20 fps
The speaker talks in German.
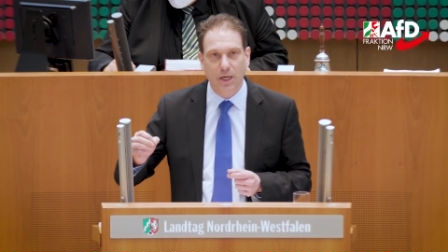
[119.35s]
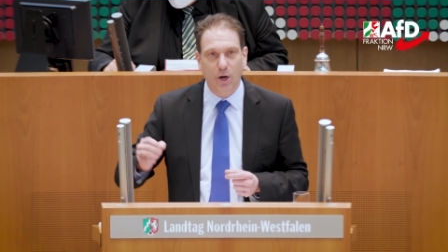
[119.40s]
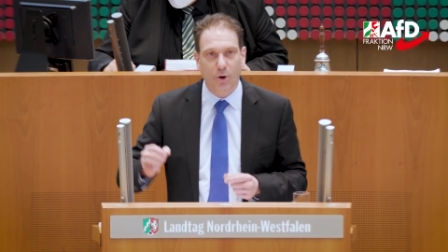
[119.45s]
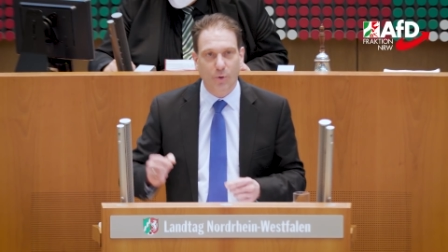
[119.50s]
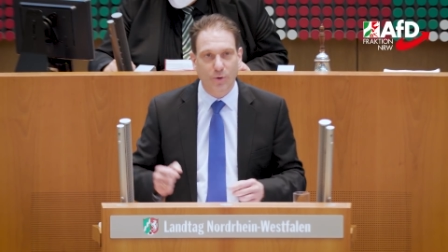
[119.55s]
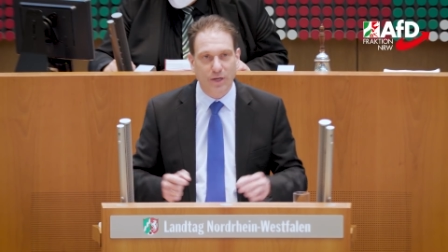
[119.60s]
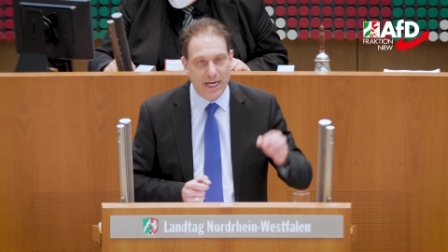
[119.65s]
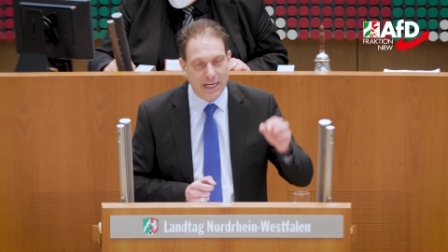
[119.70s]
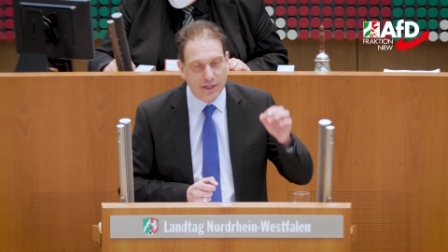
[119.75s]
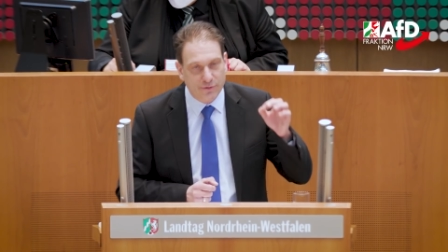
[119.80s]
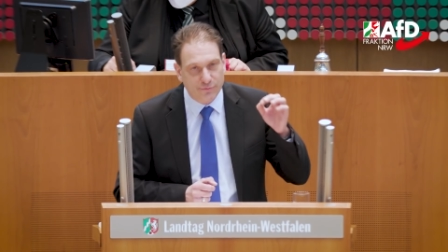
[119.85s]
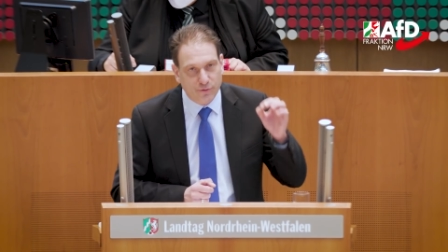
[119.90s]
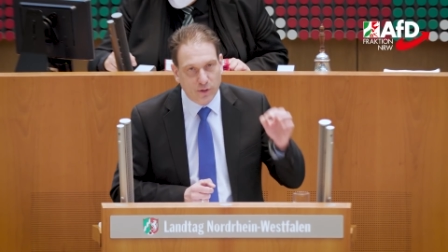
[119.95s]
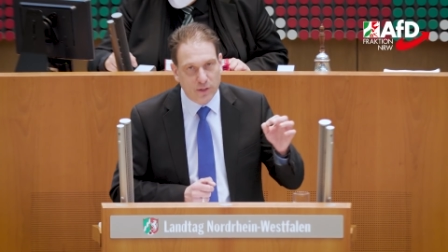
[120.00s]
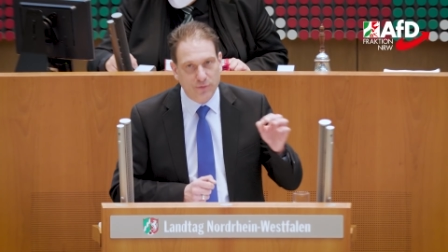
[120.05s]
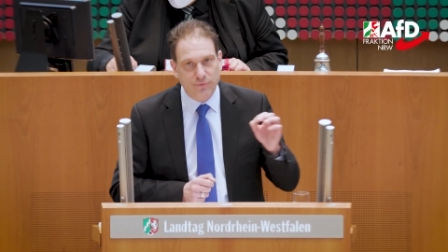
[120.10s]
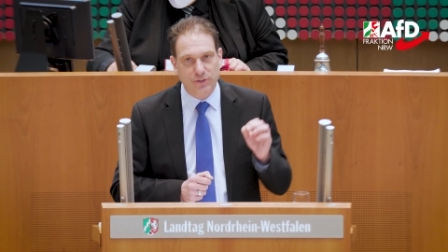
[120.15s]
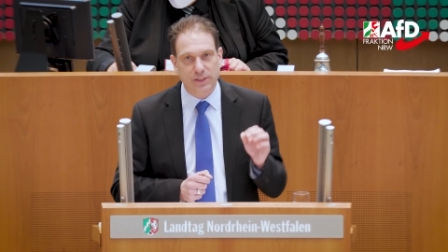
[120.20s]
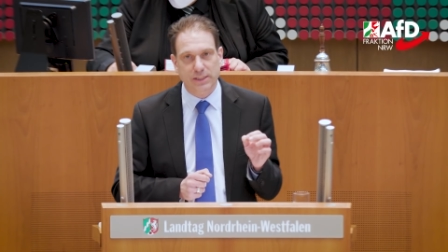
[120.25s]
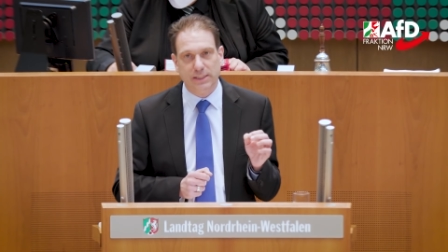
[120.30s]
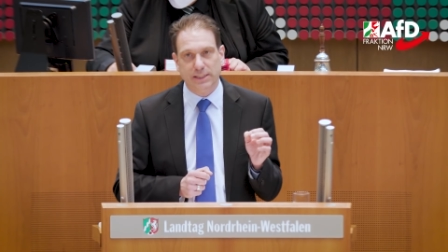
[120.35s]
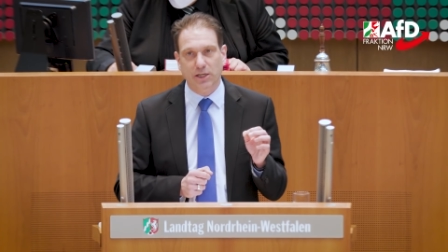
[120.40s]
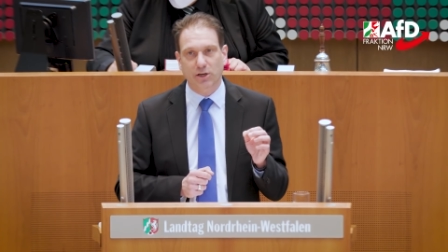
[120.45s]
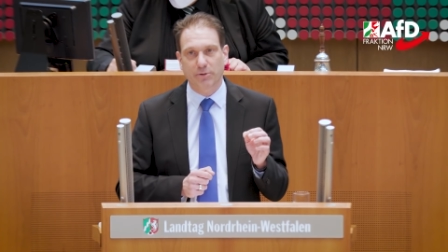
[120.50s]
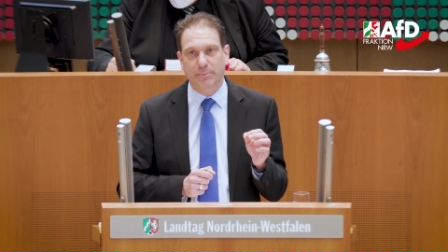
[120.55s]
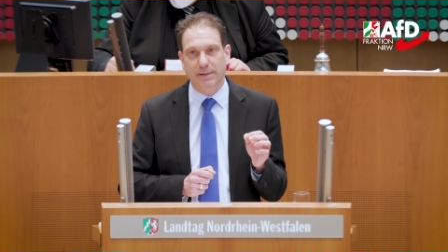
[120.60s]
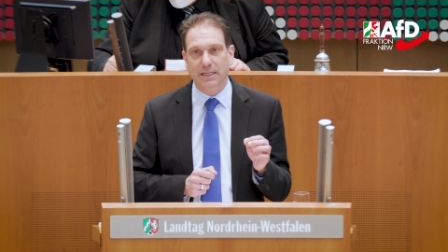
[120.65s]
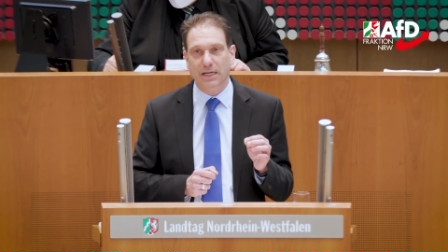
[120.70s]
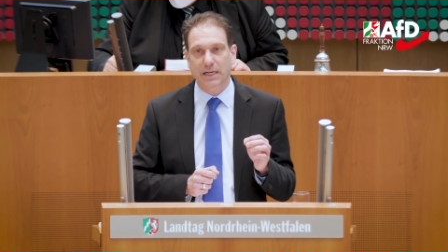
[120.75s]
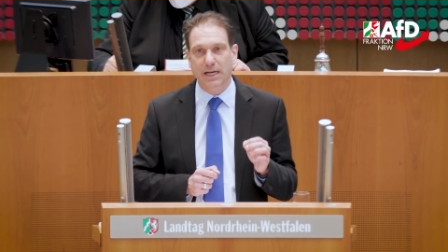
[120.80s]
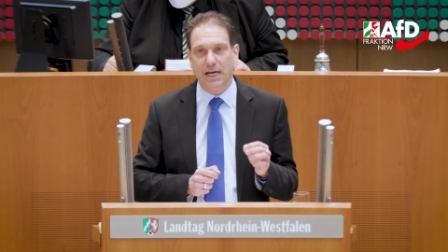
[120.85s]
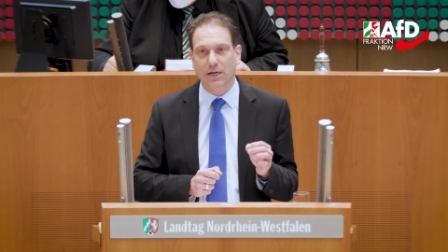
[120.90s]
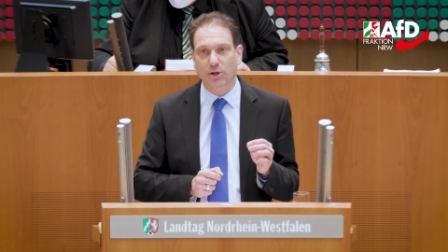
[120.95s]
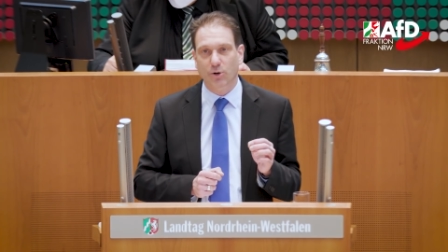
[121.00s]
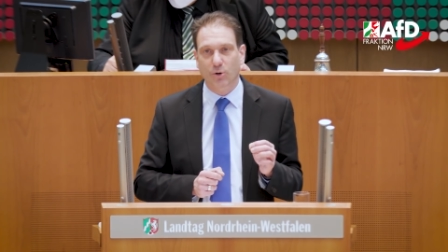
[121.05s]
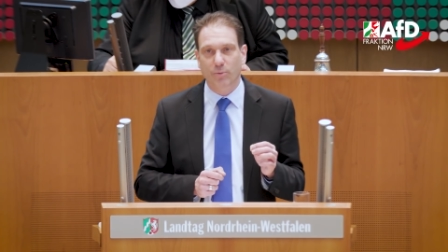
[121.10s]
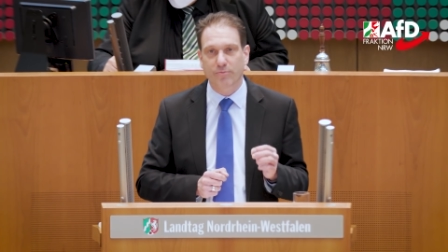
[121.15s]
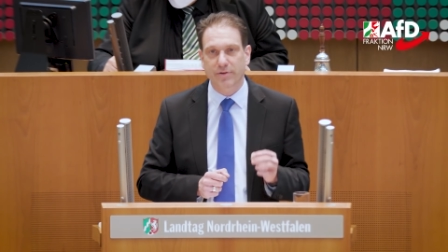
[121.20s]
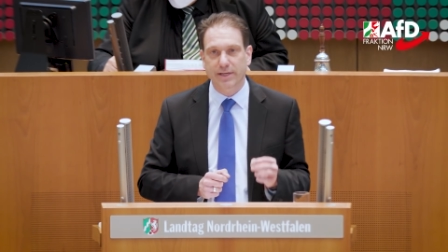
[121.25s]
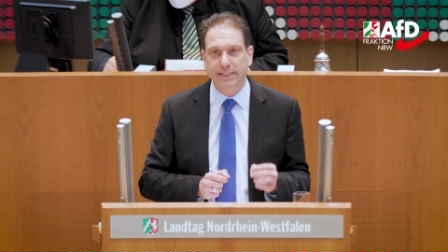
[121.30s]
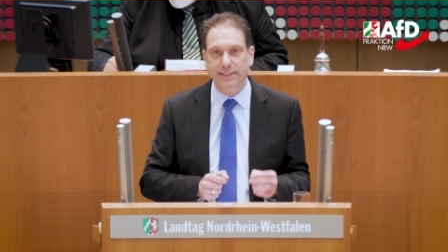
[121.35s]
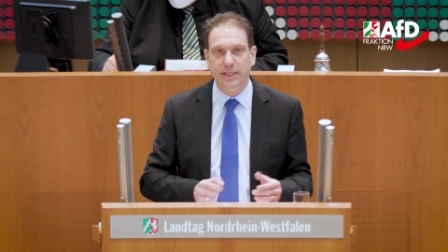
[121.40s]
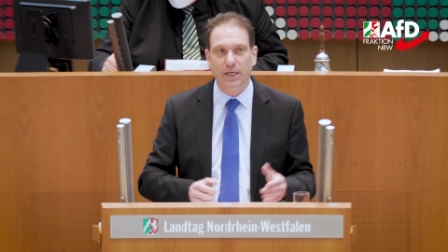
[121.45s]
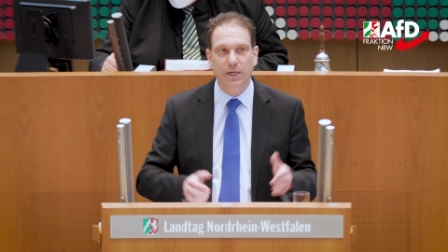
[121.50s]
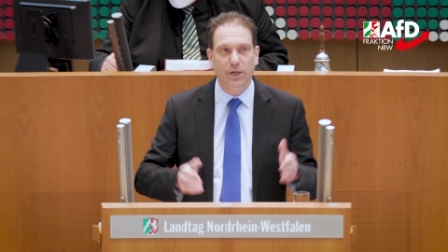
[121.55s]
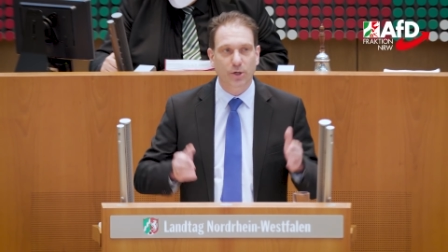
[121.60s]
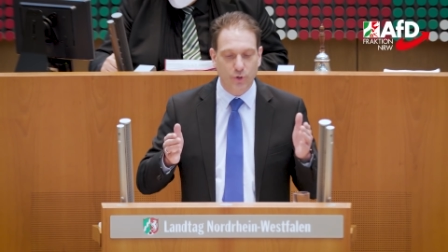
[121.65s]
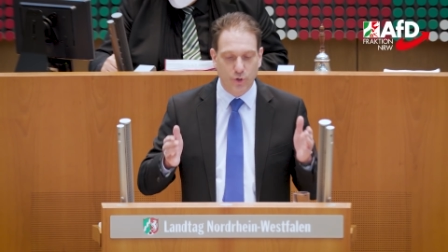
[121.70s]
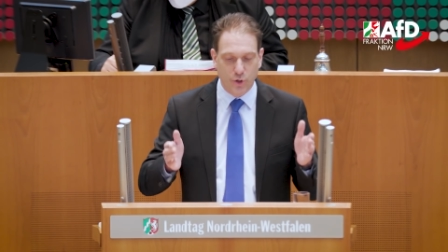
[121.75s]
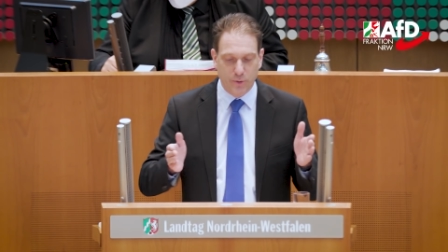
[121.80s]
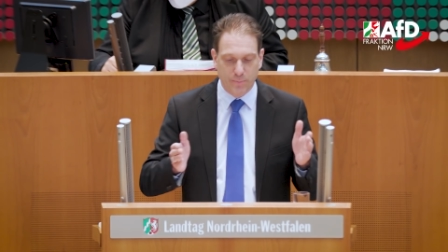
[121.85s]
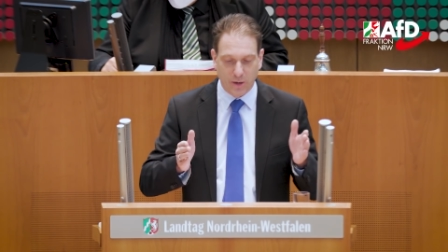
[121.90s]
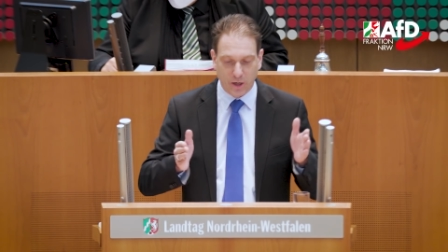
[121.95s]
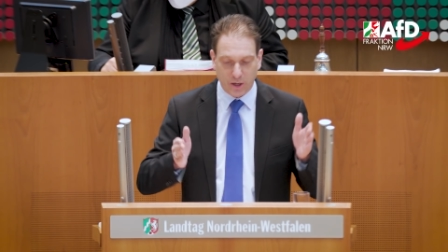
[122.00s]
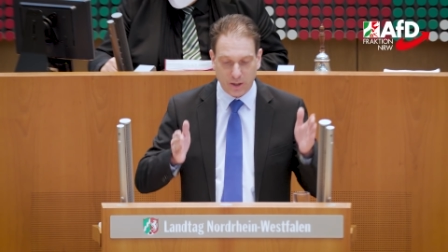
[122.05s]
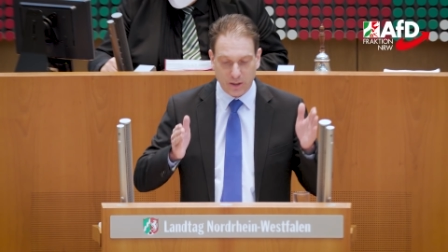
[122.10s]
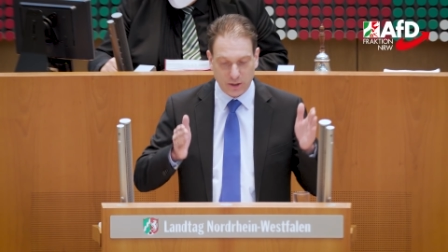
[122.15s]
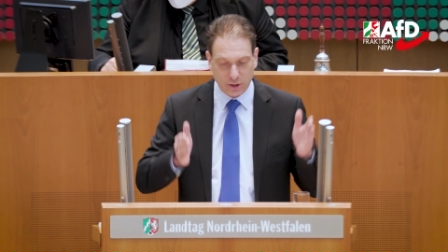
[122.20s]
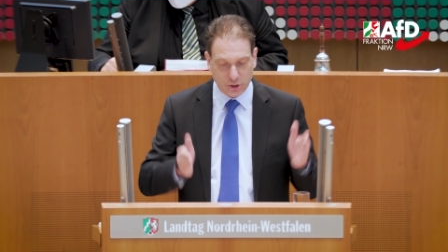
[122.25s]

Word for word: oder einen 50 Kilometer langen Umweg über